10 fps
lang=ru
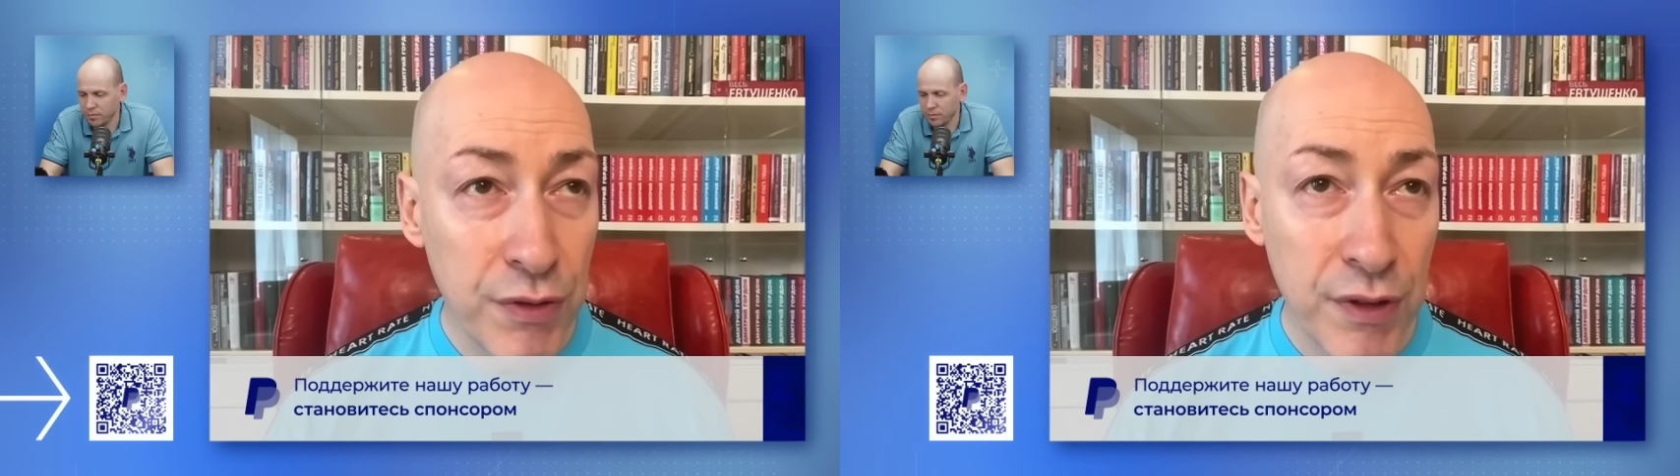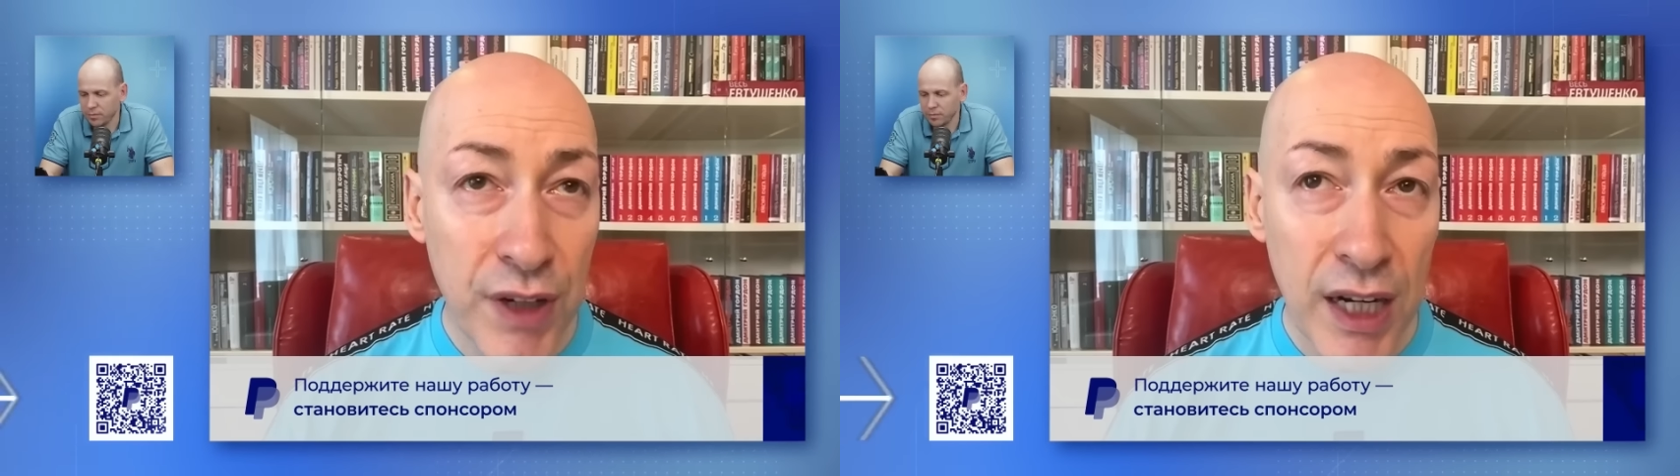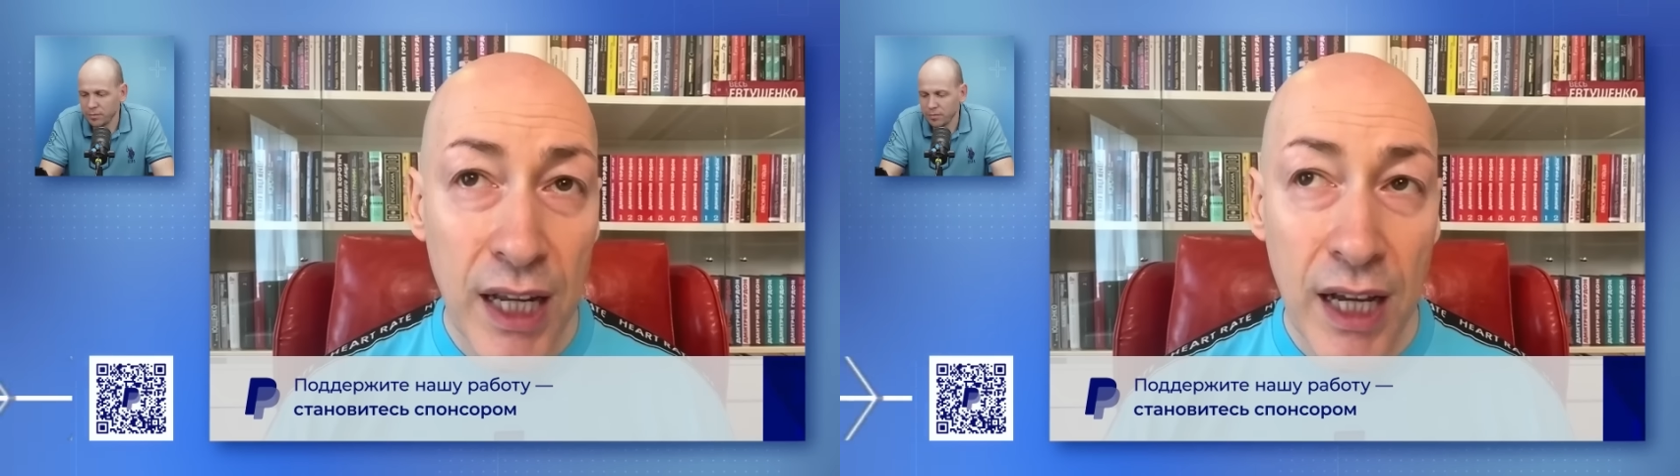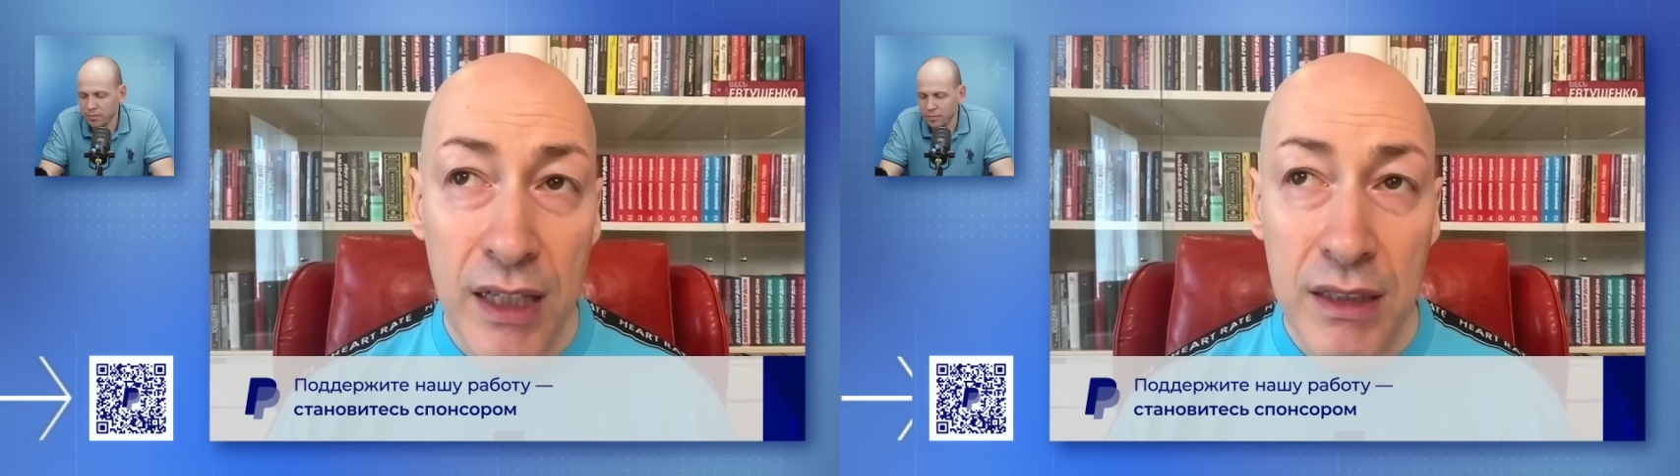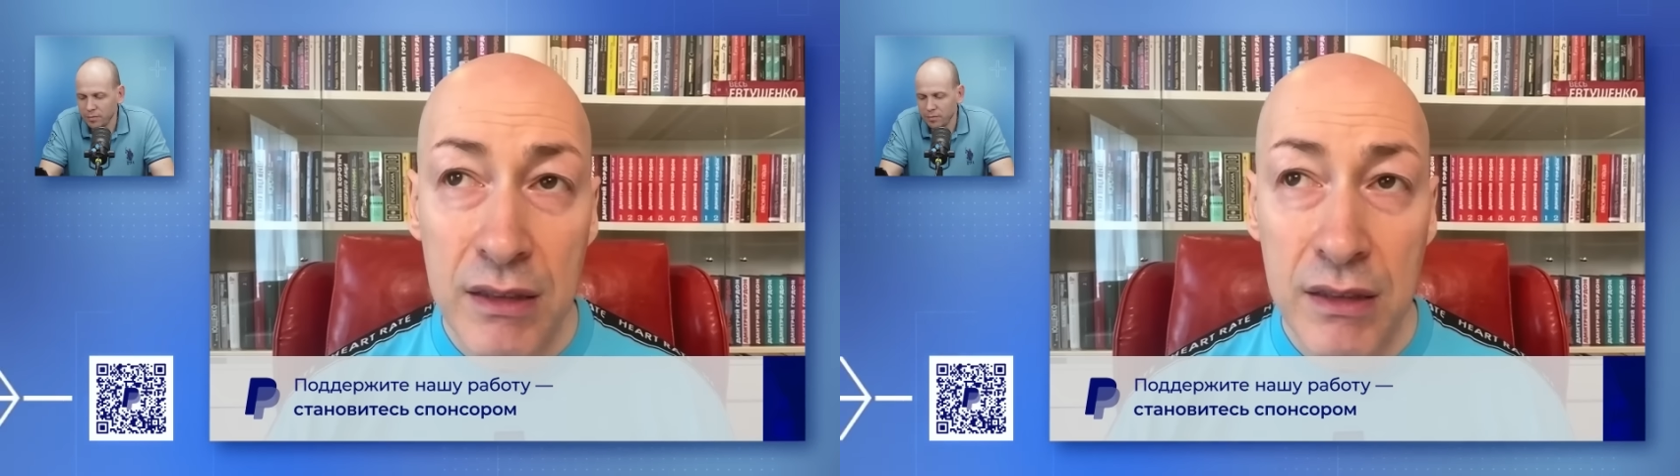
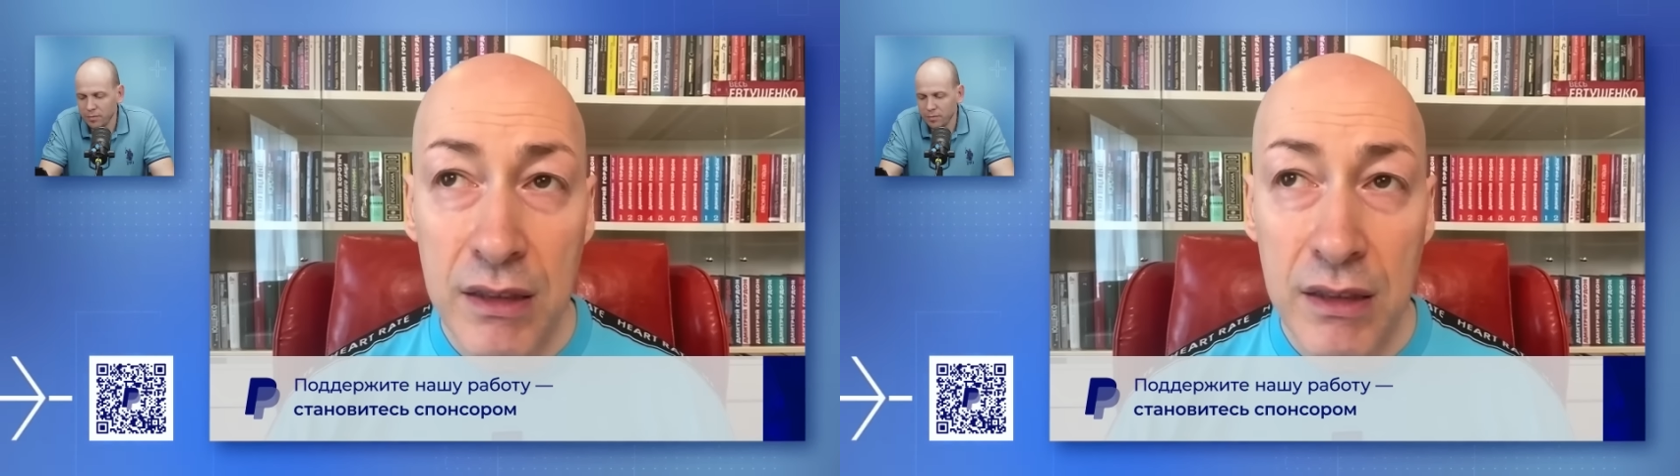февраля